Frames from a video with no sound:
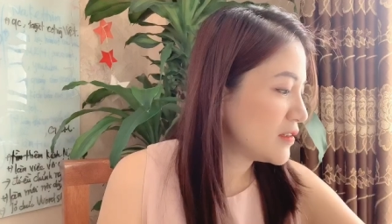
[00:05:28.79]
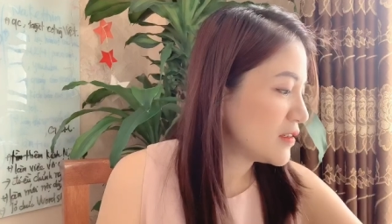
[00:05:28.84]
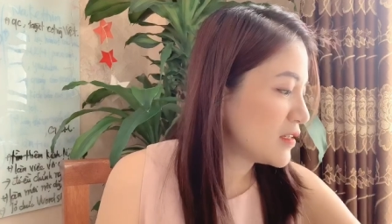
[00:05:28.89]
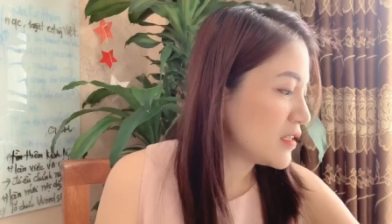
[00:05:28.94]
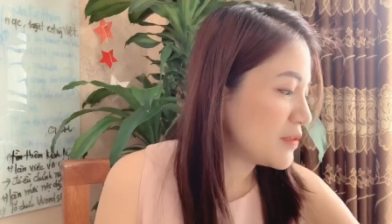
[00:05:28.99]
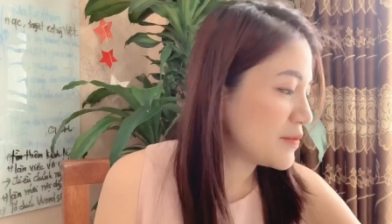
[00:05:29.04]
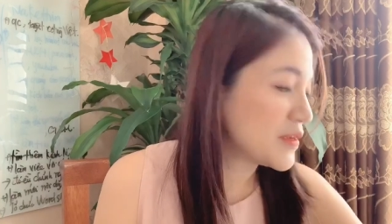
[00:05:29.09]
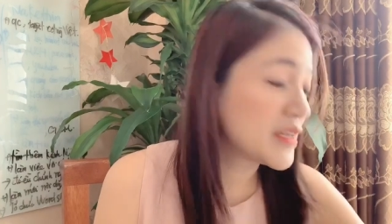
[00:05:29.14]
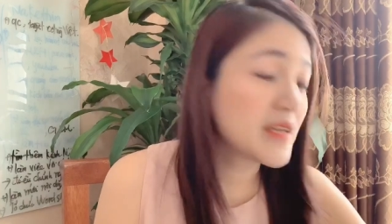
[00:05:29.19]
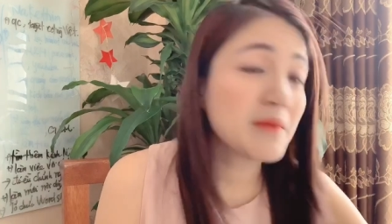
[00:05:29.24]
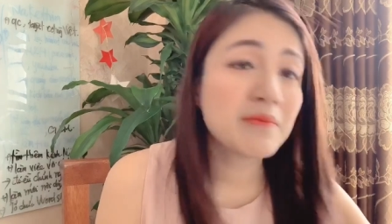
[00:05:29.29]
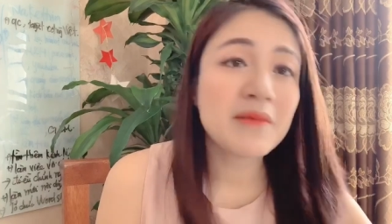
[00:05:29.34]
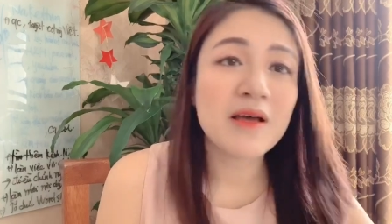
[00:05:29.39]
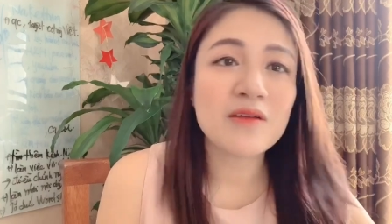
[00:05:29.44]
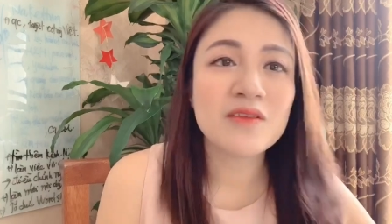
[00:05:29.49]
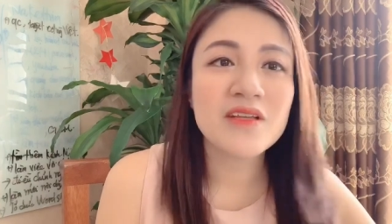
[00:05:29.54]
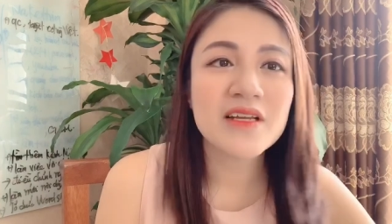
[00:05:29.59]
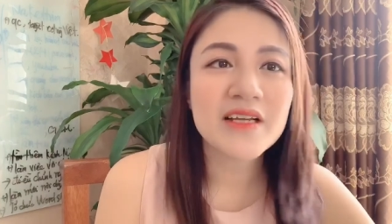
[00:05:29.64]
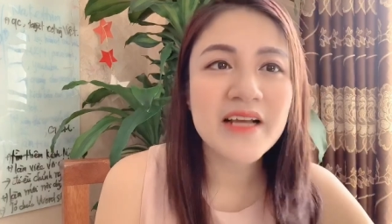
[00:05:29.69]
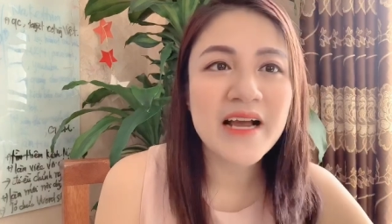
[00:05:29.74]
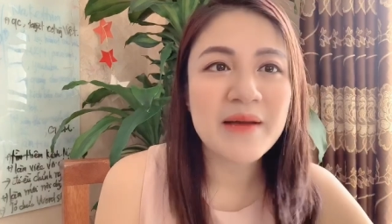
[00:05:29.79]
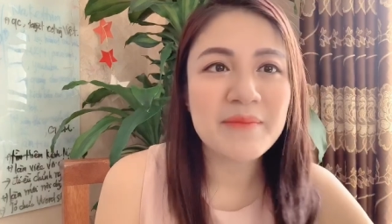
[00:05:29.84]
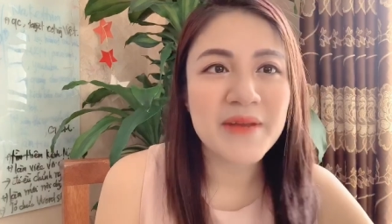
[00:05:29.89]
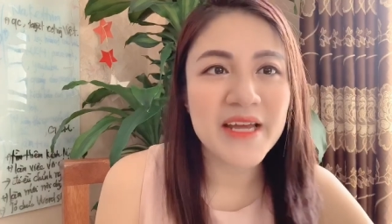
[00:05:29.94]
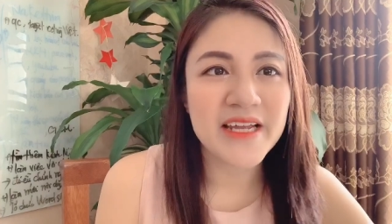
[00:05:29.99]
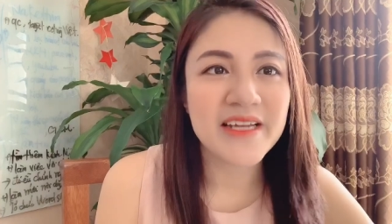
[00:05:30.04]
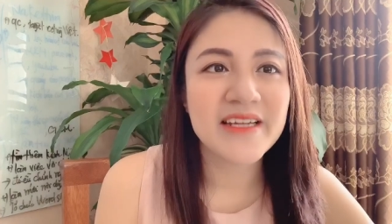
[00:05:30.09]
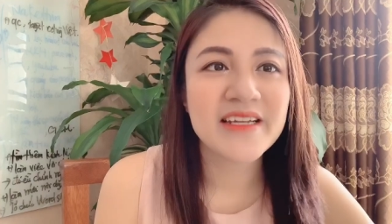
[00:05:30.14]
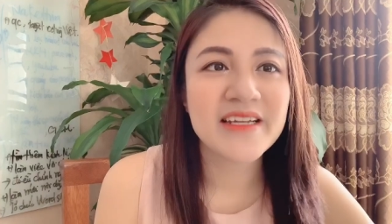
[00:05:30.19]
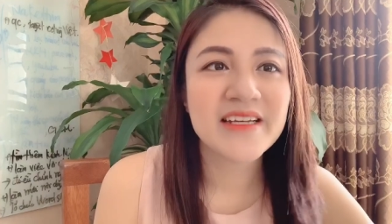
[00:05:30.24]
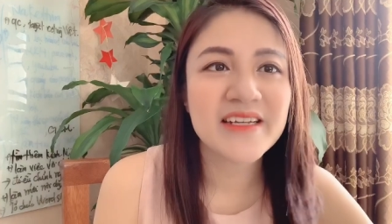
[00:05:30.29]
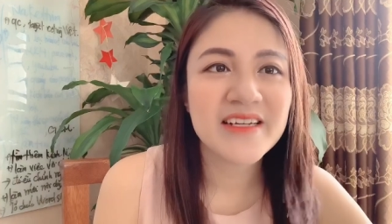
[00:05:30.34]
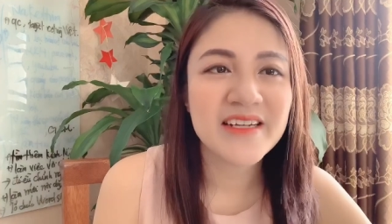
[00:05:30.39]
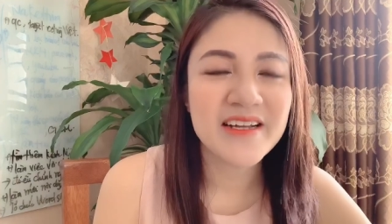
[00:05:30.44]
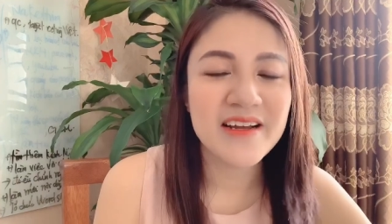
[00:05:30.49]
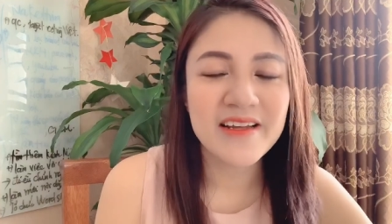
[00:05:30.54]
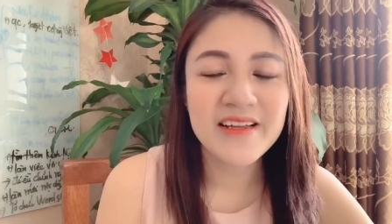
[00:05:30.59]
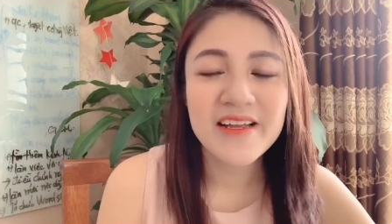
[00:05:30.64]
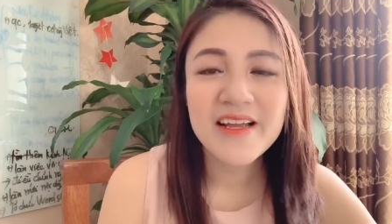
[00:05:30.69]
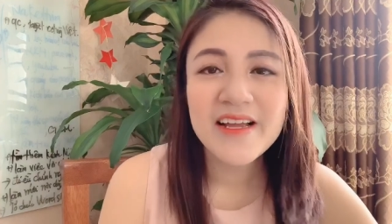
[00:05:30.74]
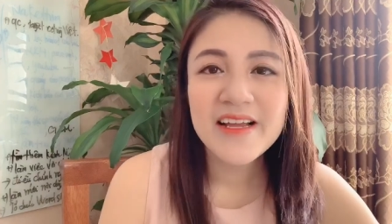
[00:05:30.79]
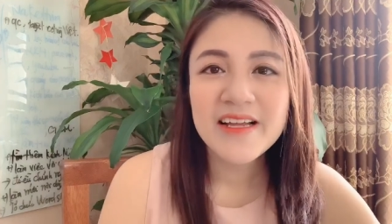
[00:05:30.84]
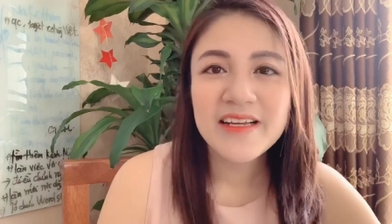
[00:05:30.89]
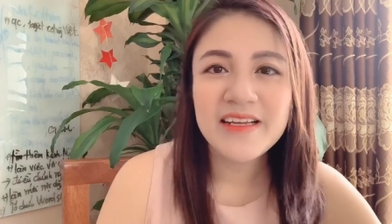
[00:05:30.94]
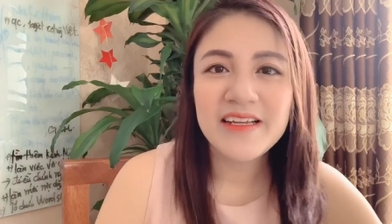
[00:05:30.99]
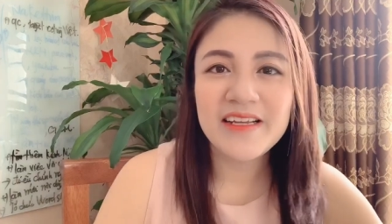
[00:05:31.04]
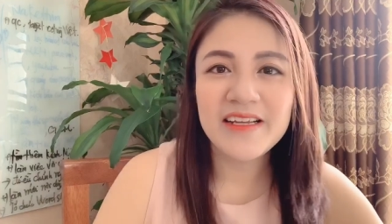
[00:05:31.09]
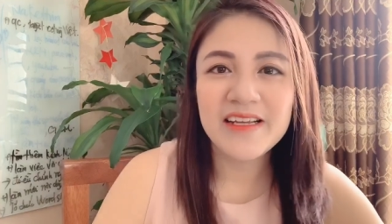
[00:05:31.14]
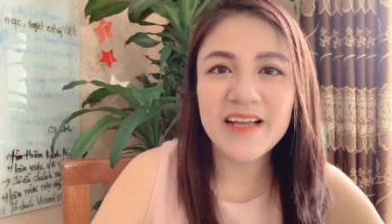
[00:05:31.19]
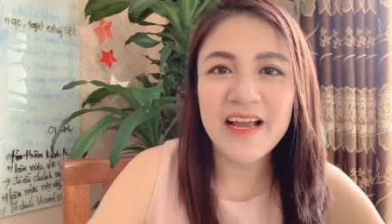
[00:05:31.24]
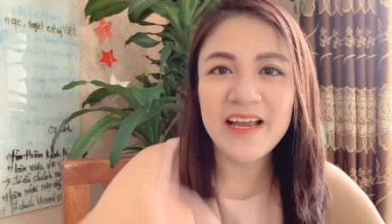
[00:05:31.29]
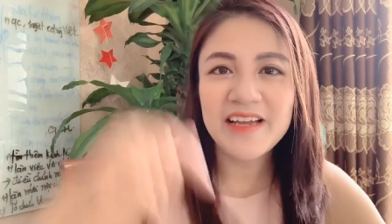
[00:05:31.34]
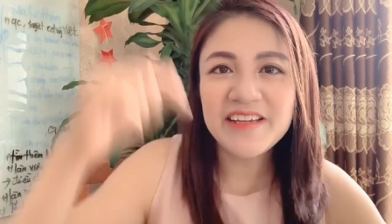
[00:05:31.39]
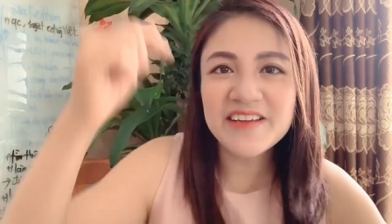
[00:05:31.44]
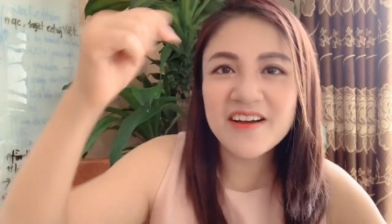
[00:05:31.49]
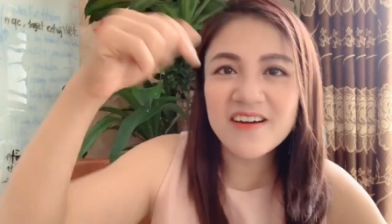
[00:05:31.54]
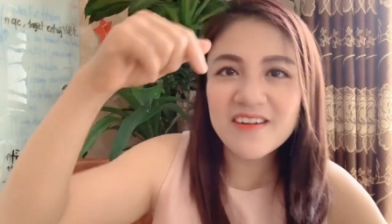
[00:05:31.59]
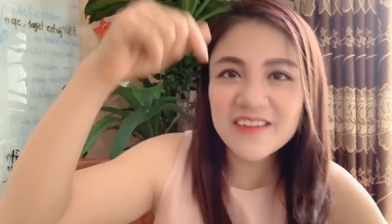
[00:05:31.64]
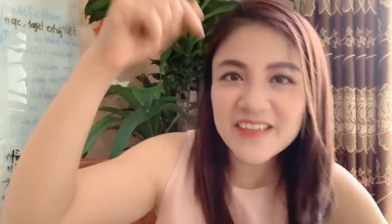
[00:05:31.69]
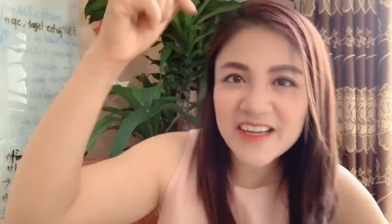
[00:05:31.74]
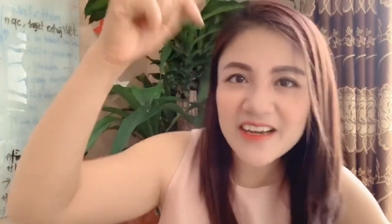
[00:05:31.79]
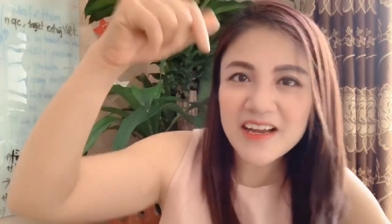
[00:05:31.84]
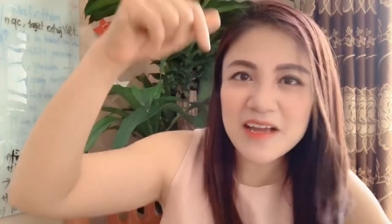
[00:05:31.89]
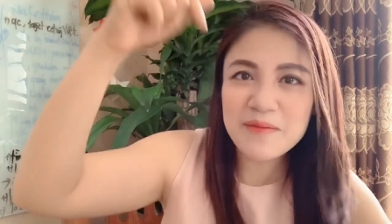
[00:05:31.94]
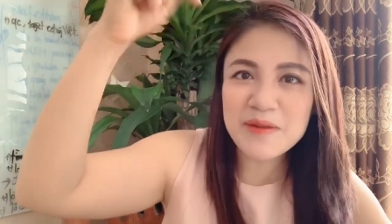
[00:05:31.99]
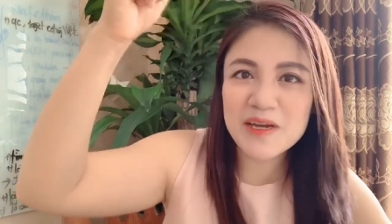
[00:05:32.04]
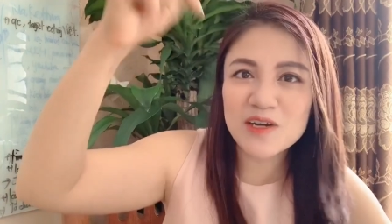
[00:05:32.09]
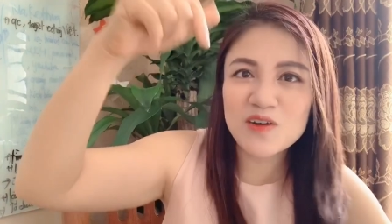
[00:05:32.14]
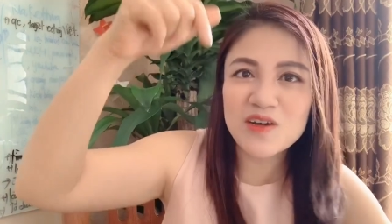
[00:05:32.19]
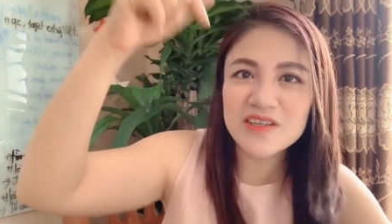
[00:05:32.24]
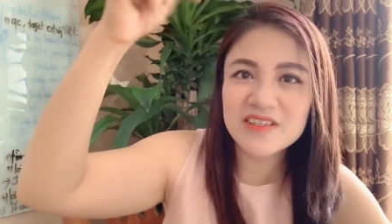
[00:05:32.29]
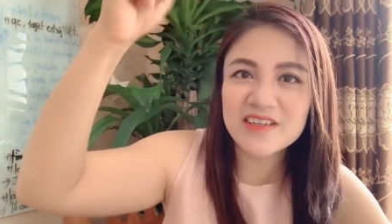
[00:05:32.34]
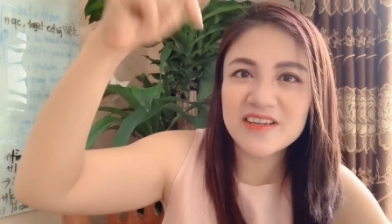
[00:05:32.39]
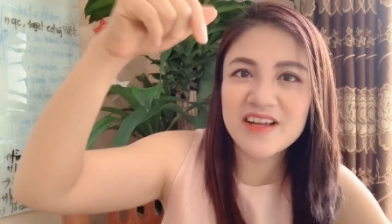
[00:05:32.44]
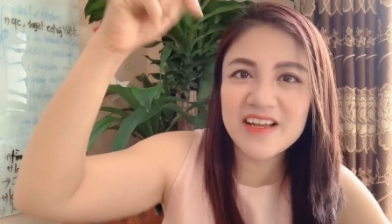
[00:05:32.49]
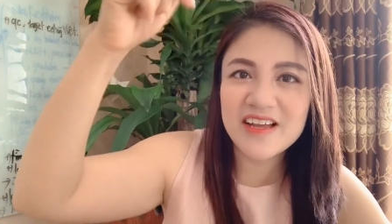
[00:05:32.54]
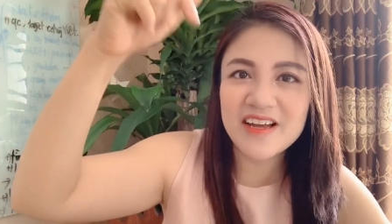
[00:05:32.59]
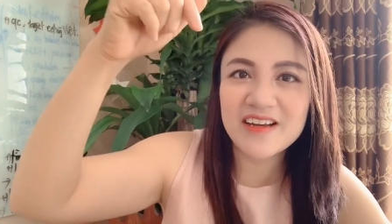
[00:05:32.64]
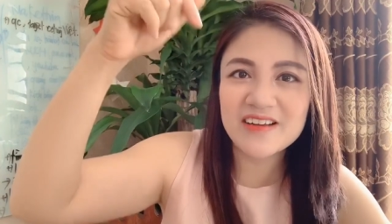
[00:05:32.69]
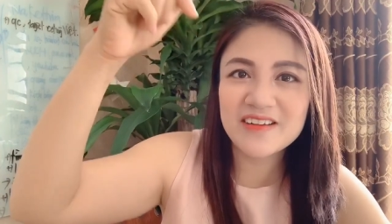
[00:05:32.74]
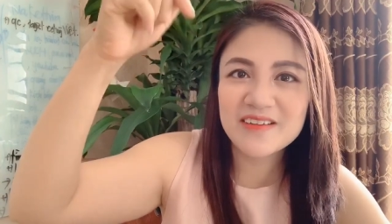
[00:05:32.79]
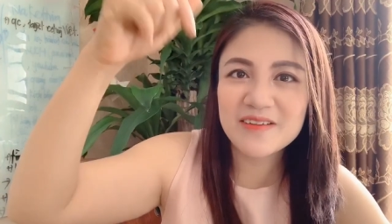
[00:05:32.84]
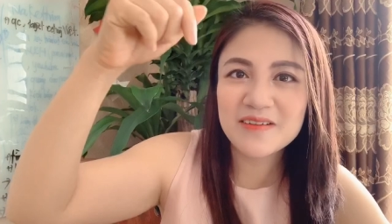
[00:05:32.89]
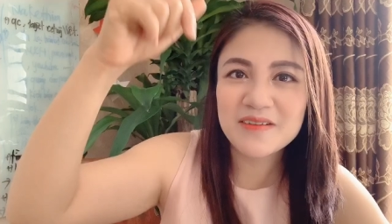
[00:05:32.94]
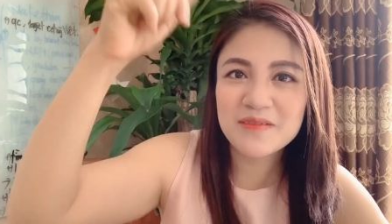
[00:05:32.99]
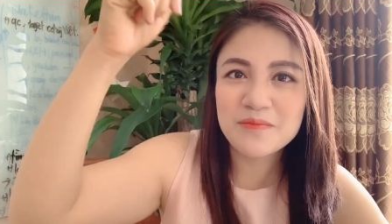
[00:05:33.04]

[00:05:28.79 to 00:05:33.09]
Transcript: bí kíp tạo thiện cảm này. Đấy, thì hãy nhớ nhá, hãy bình luận dưới đây ạ.